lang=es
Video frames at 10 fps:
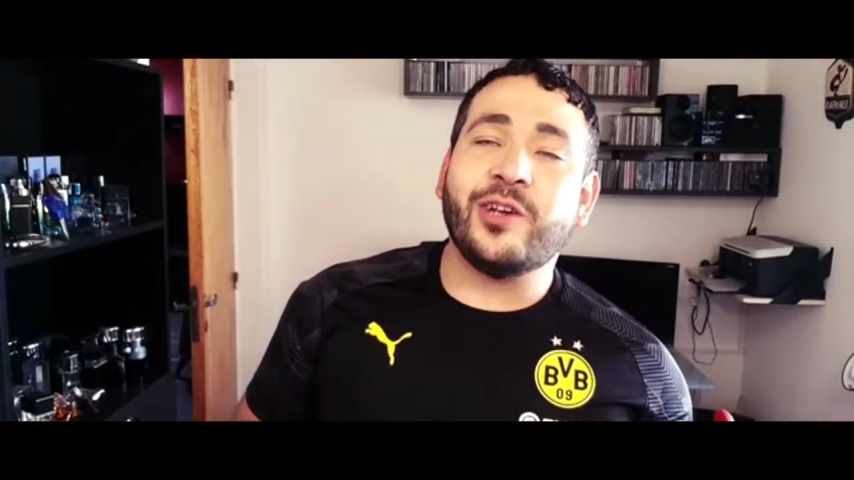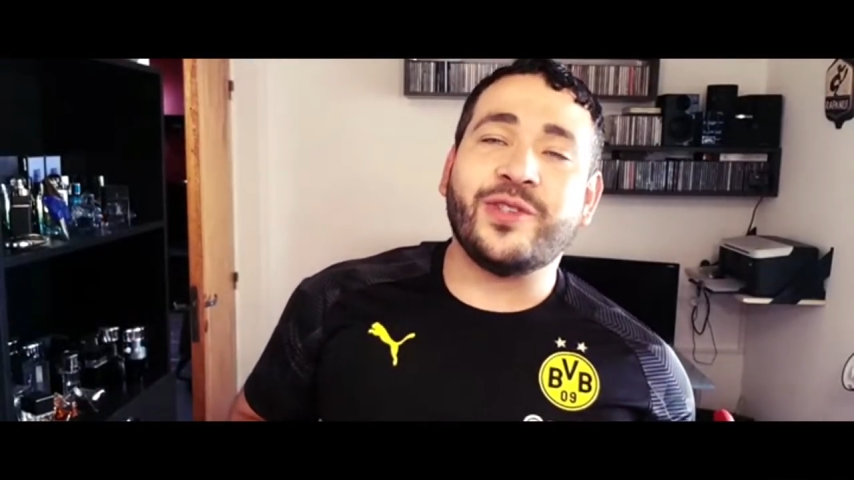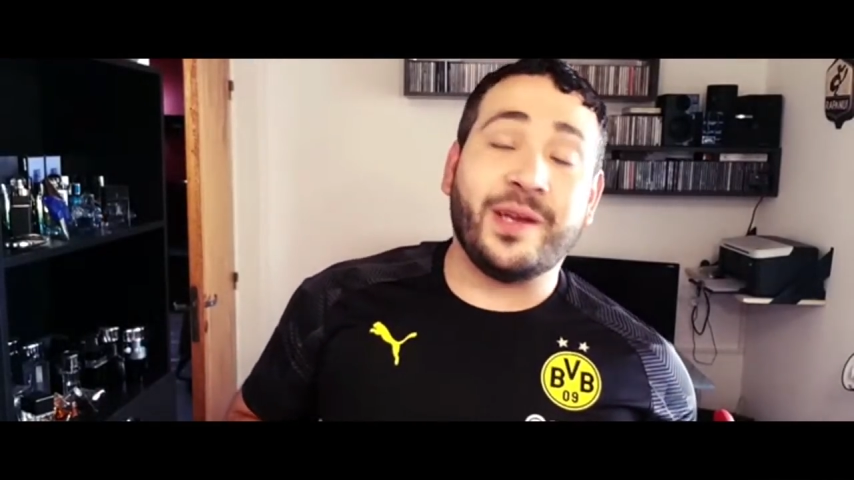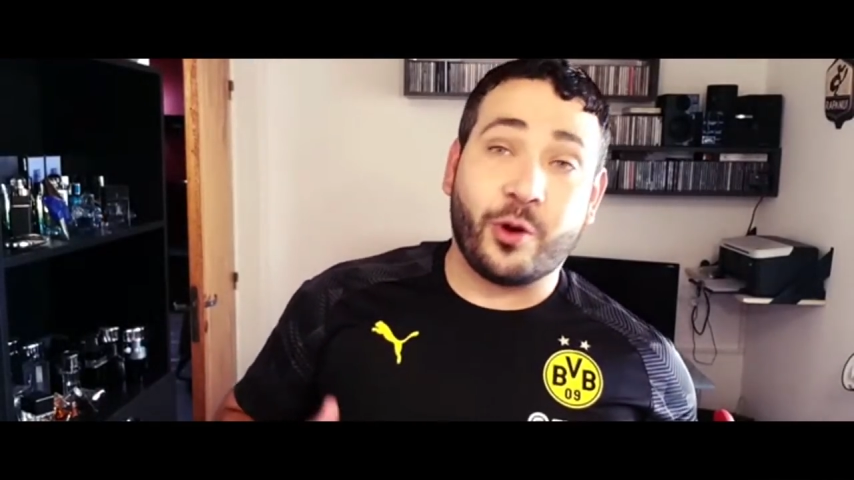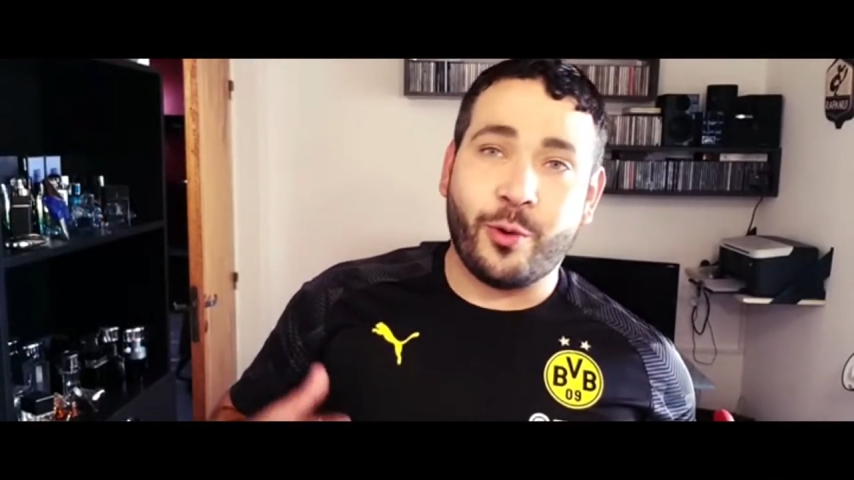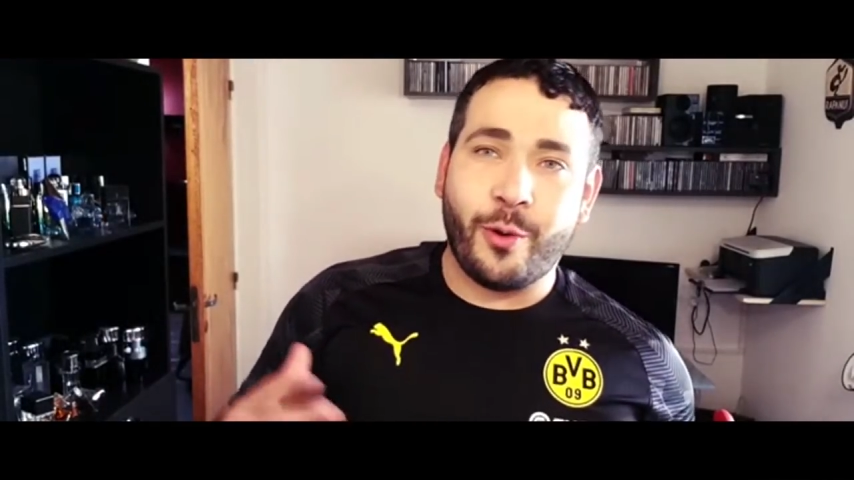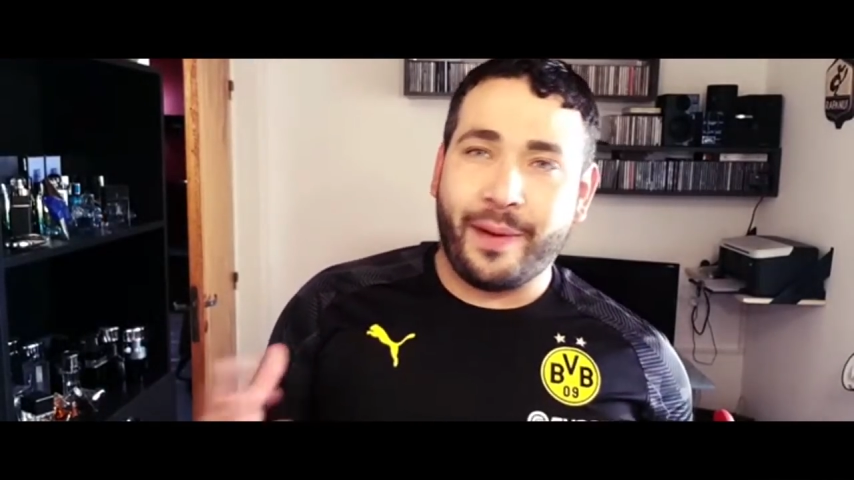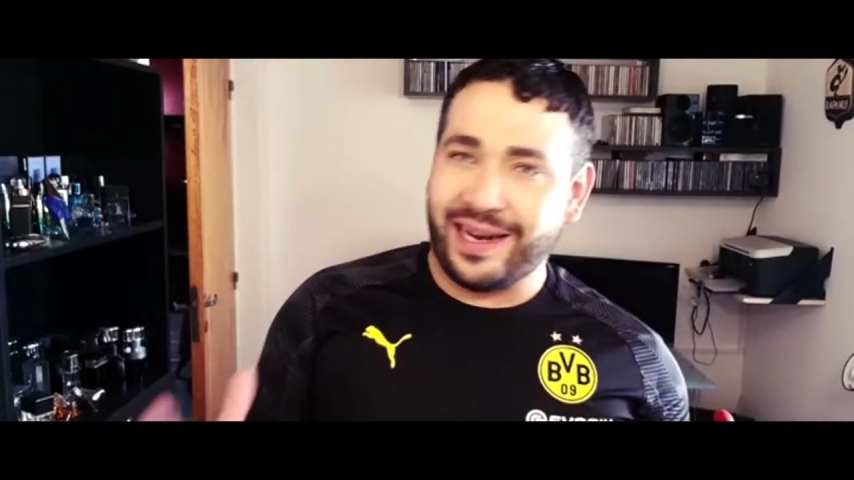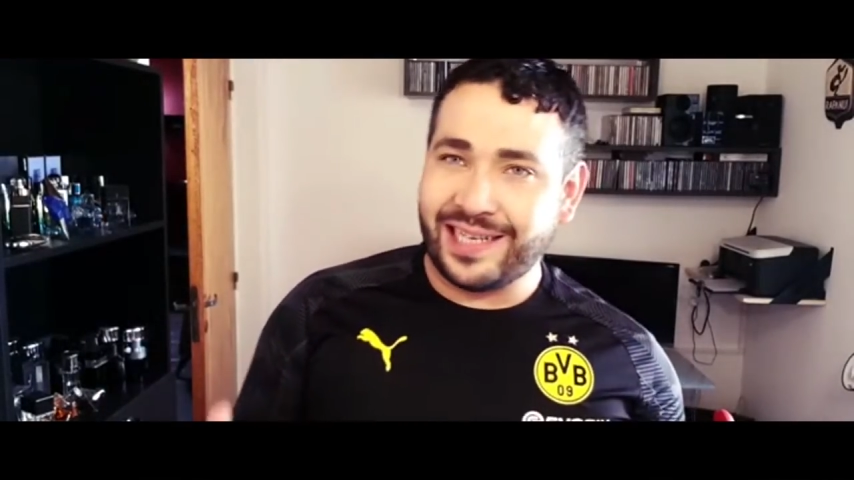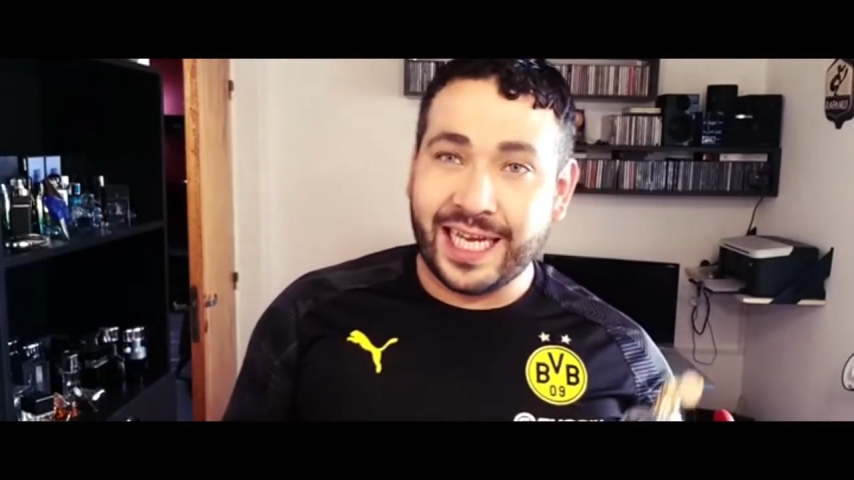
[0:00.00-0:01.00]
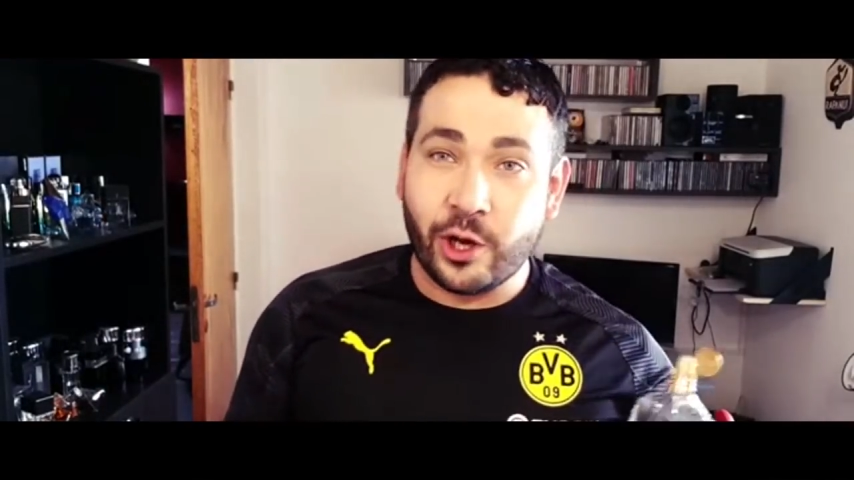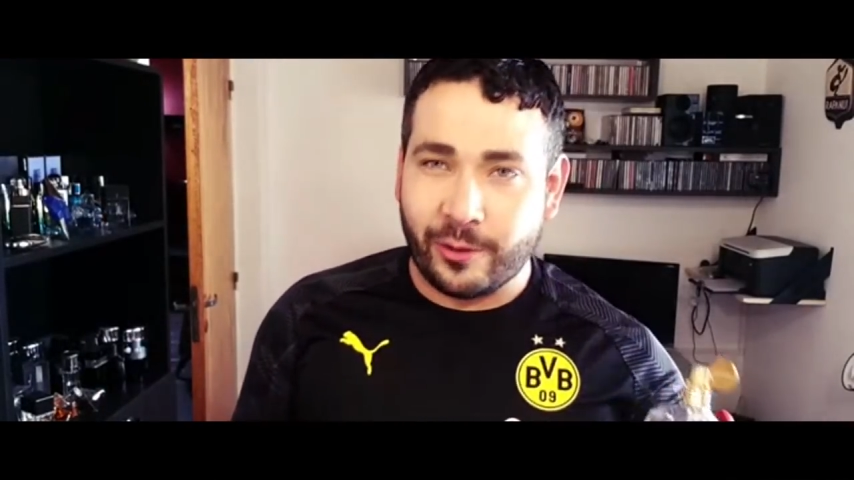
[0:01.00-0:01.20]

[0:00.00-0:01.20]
no como para salidas